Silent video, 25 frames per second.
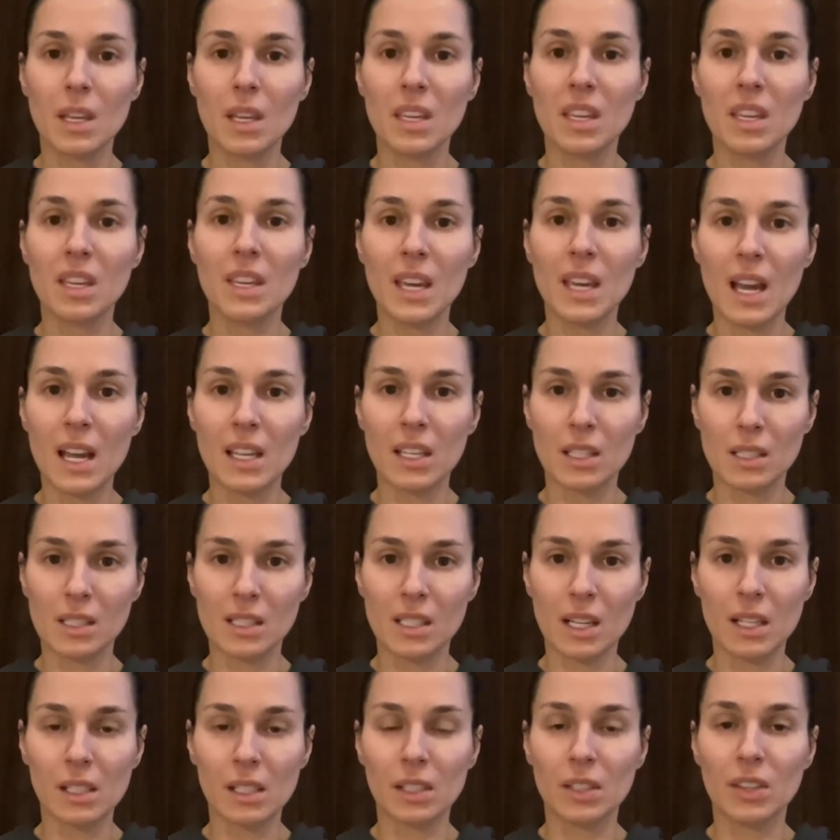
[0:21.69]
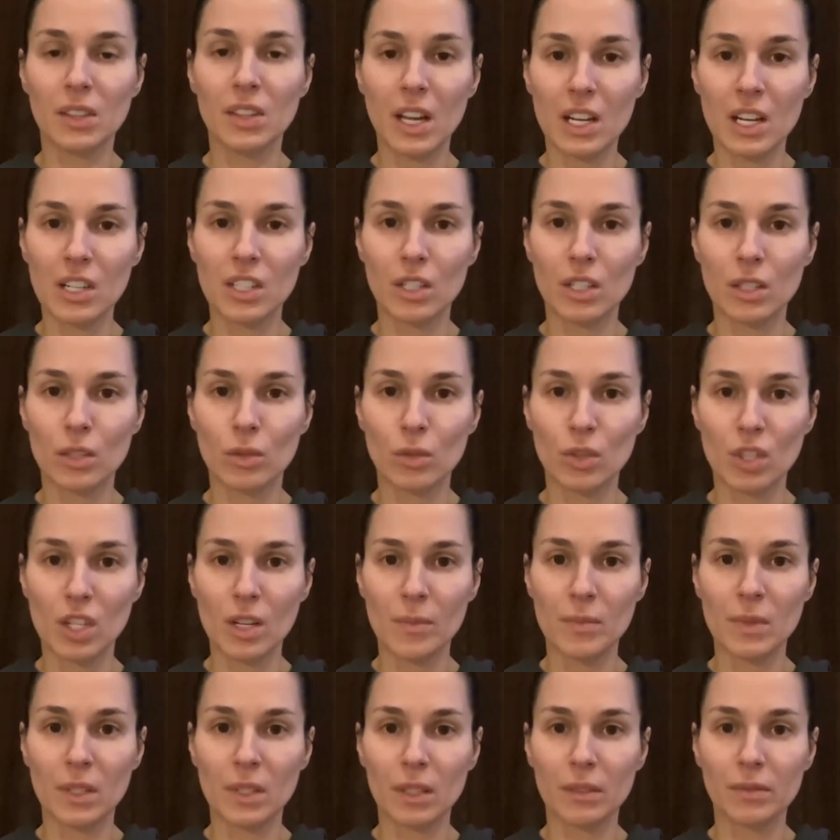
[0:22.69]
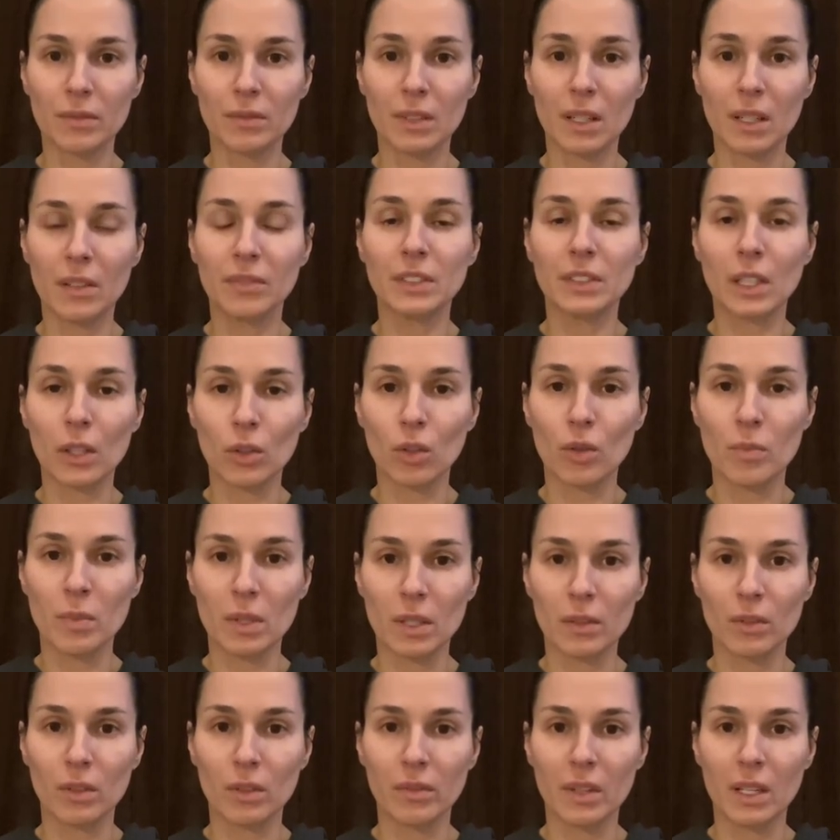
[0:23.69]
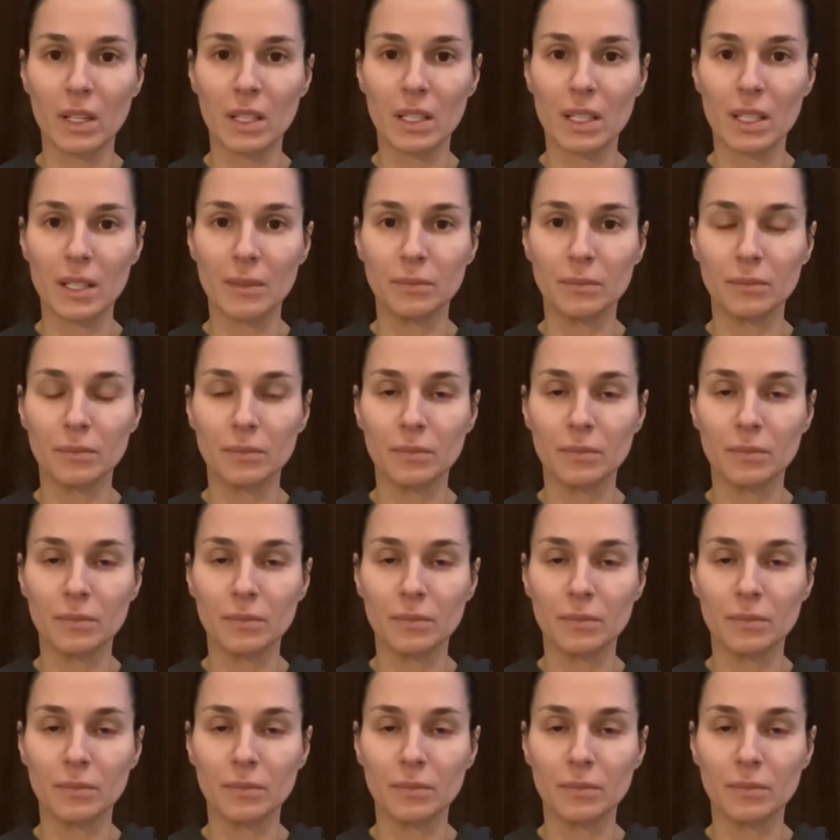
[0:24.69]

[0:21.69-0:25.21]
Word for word: и я не знала даже из учебников о Второй мировой войне.